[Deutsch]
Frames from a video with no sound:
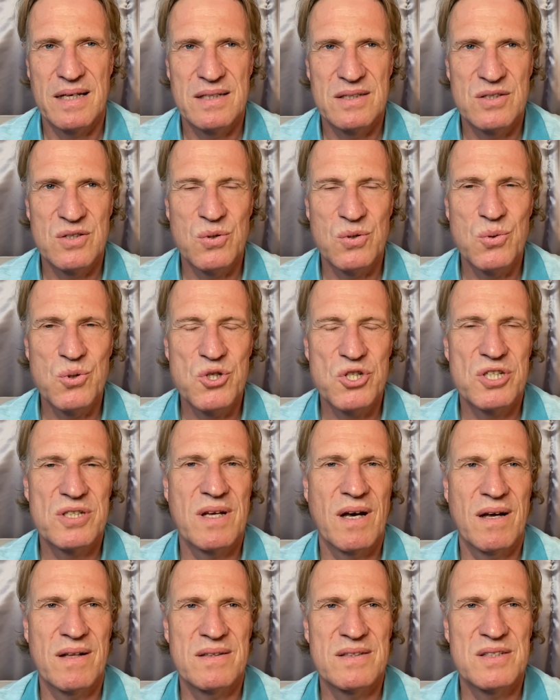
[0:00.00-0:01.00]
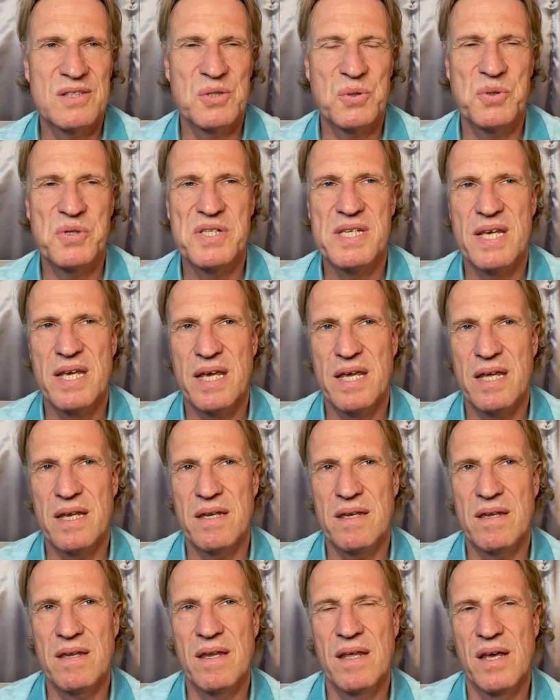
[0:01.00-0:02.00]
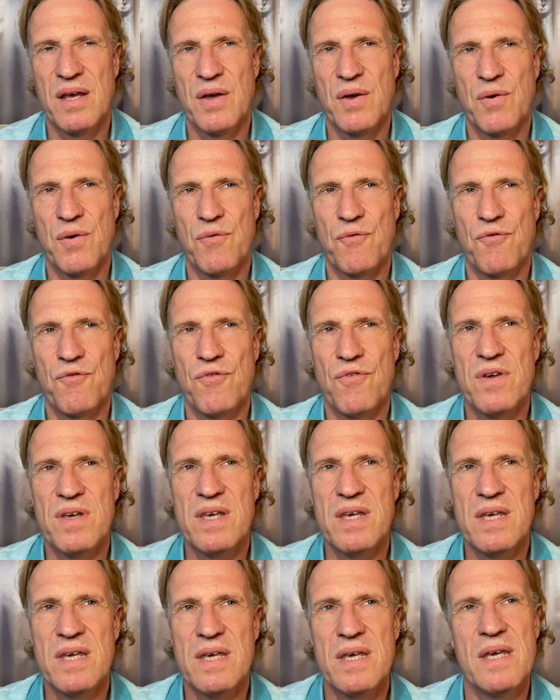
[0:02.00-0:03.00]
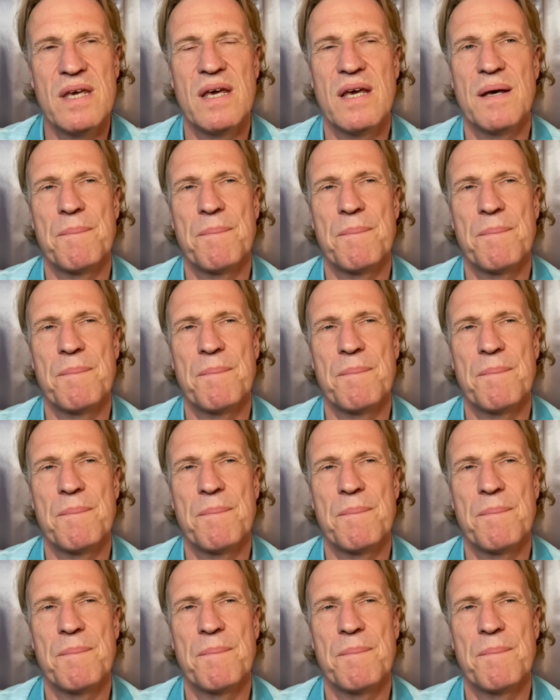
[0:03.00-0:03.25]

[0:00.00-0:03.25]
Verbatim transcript: Zustand zu sehen, wie